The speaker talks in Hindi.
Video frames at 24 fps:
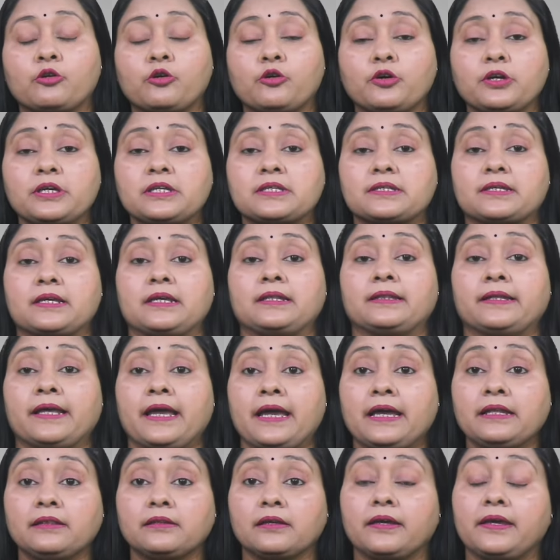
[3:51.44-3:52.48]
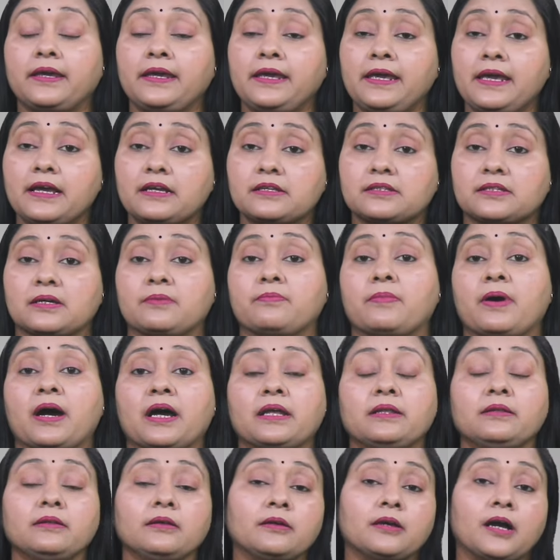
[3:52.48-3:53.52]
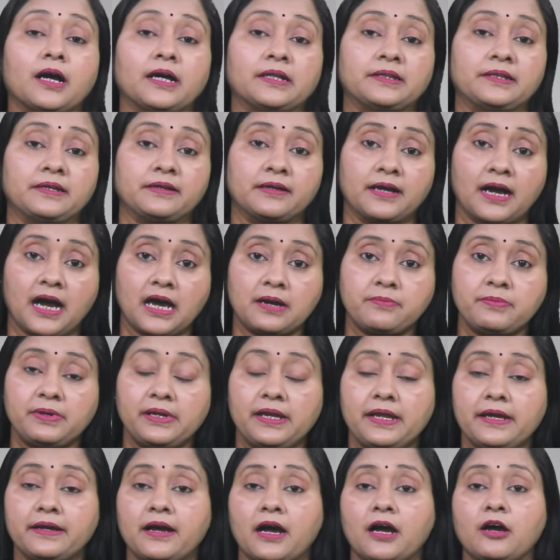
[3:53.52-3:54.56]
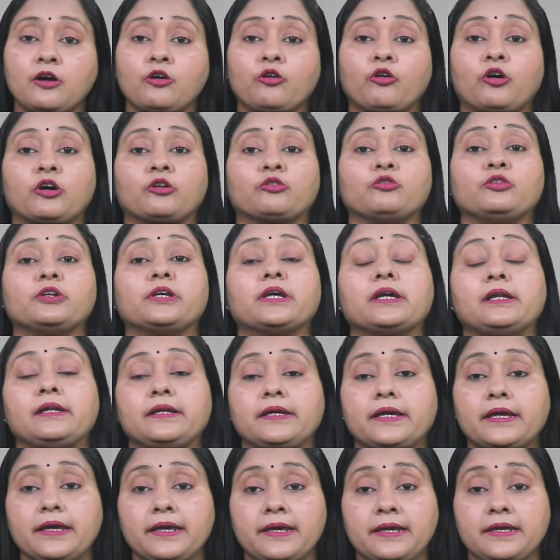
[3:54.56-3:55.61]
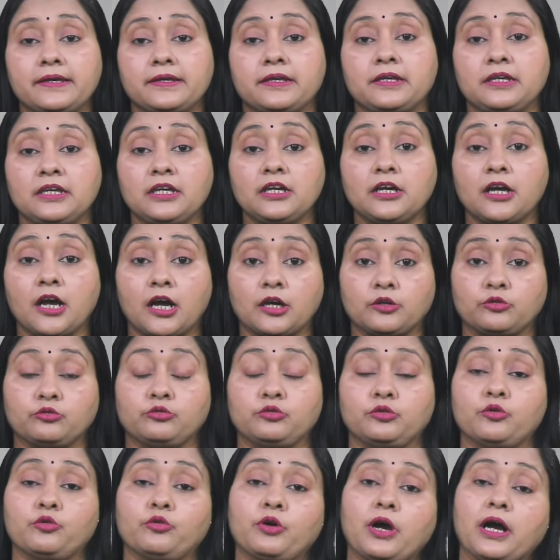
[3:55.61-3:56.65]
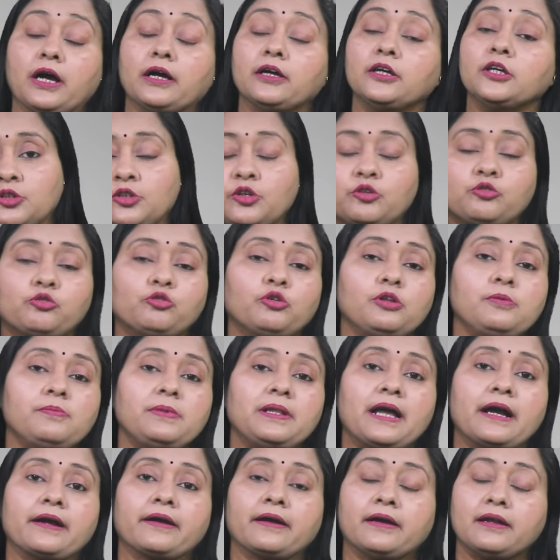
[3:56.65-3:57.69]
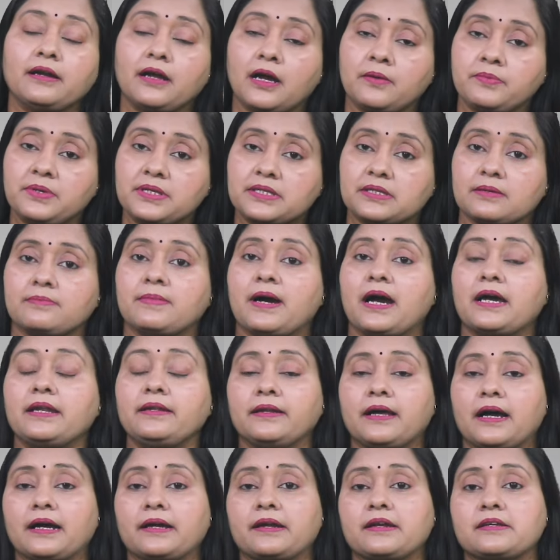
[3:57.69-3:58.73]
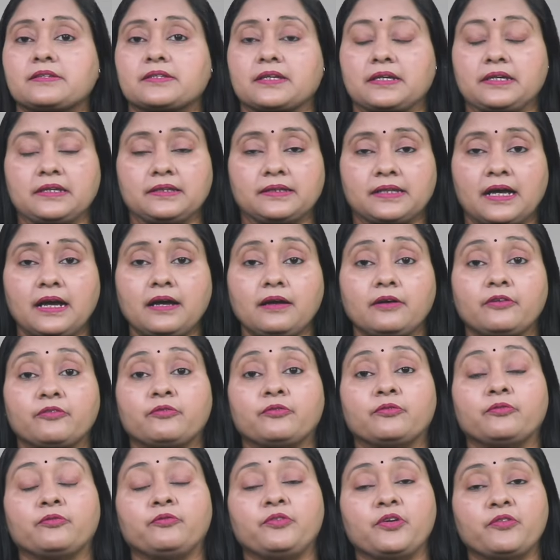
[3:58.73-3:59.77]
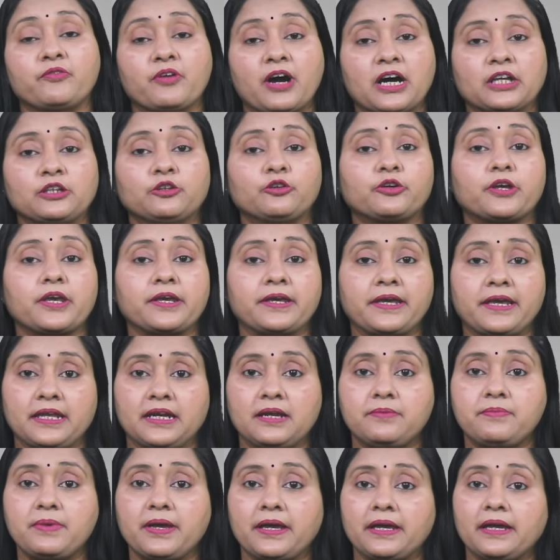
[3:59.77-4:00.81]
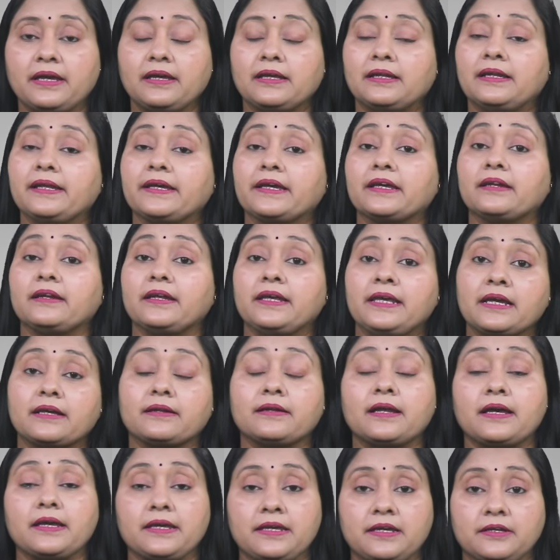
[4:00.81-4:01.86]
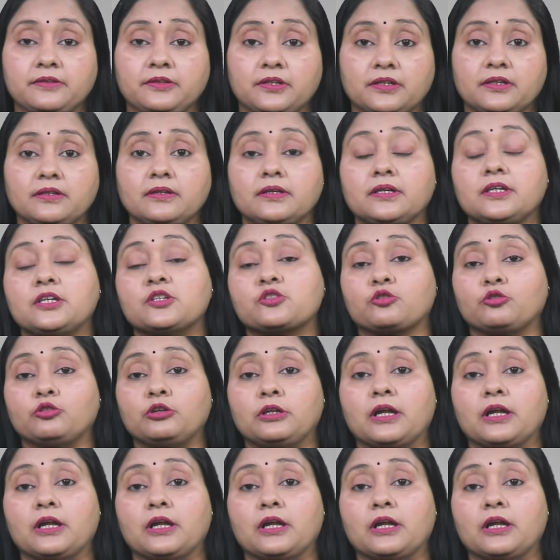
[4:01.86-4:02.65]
को इसके तहत एक समान अधिकार मिलेगा और उनके लिए एक ही कानून होगा तो कुल मिलाकर अभी समान नागरिक संहिता विवादों के घेरे में है लेकिन एक ना एक दिन इसको